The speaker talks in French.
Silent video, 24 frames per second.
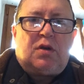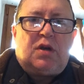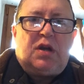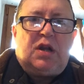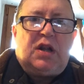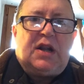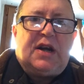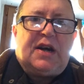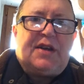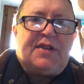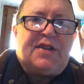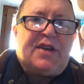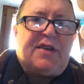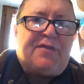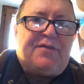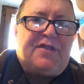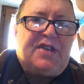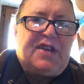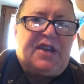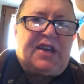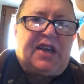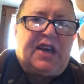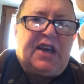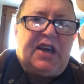Il a
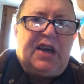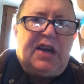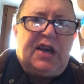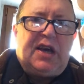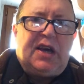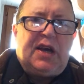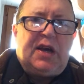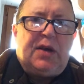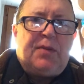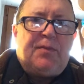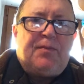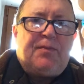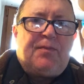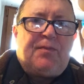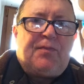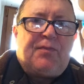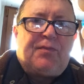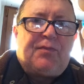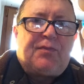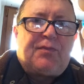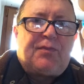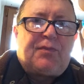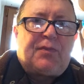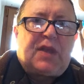navigué,
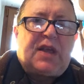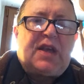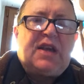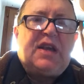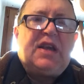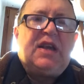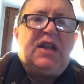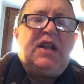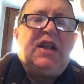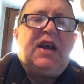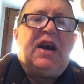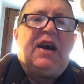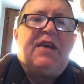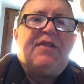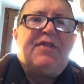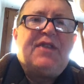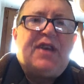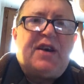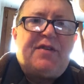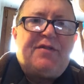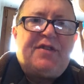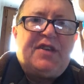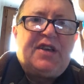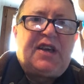il a
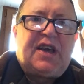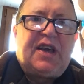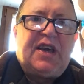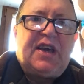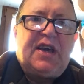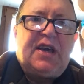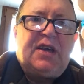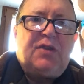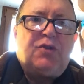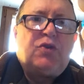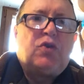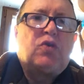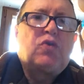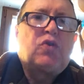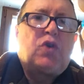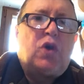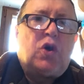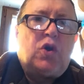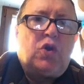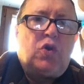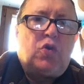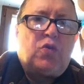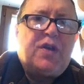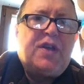navigué, donc
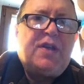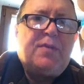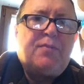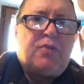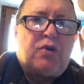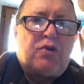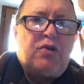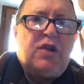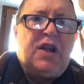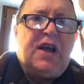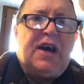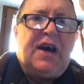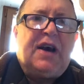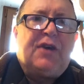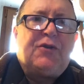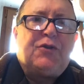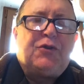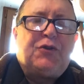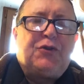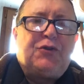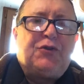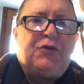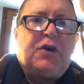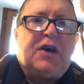Louis Brulard
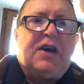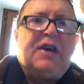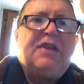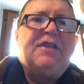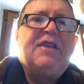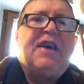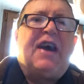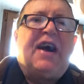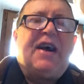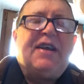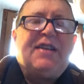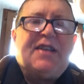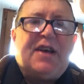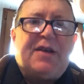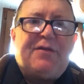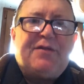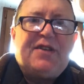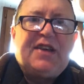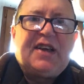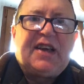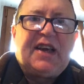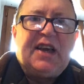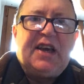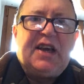de Suresnes a
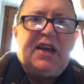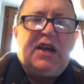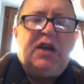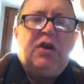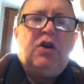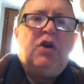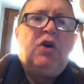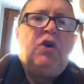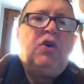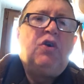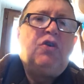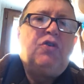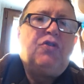navigué